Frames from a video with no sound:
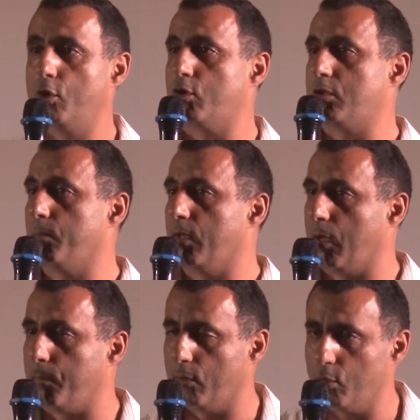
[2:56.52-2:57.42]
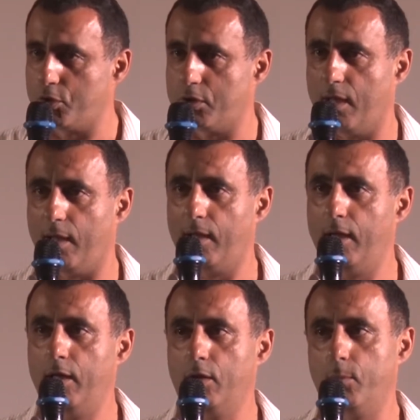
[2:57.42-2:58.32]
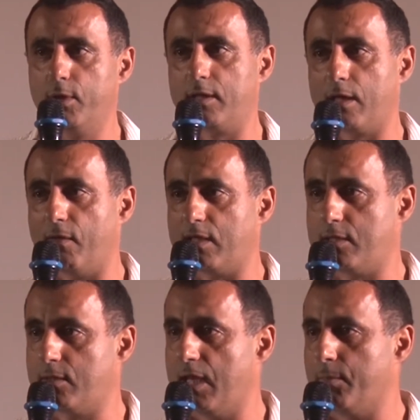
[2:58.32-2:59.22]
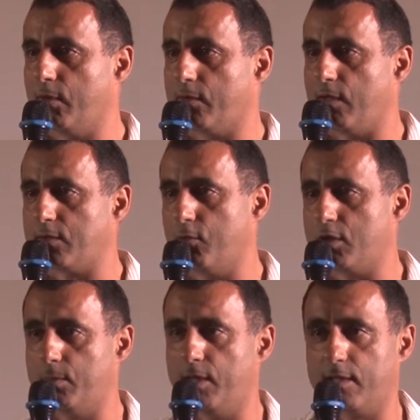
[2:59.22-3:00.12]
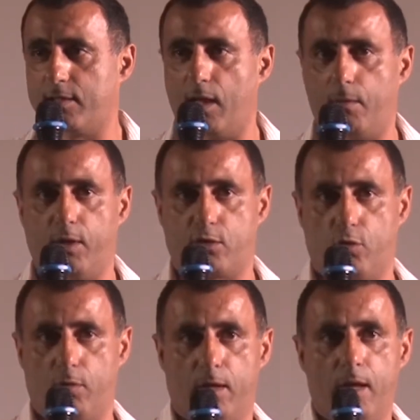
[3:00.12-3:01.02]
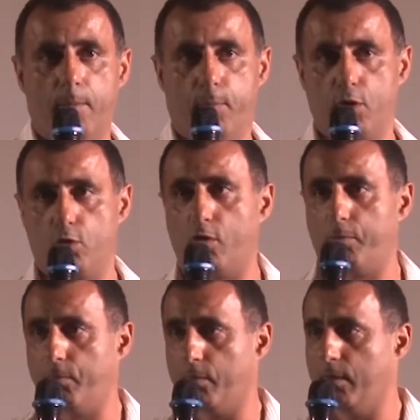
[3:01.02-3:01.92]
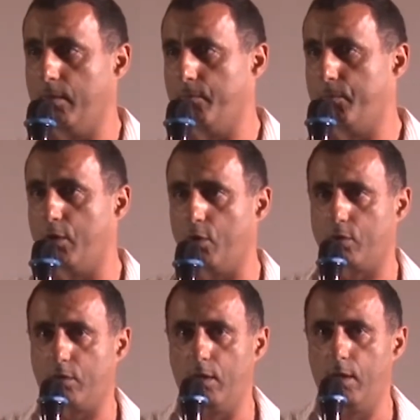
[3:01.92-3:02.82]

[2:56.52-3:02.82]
но не очень благополучно. Но мы за 27 до 28 лет сделали большой прыжок э, вперед.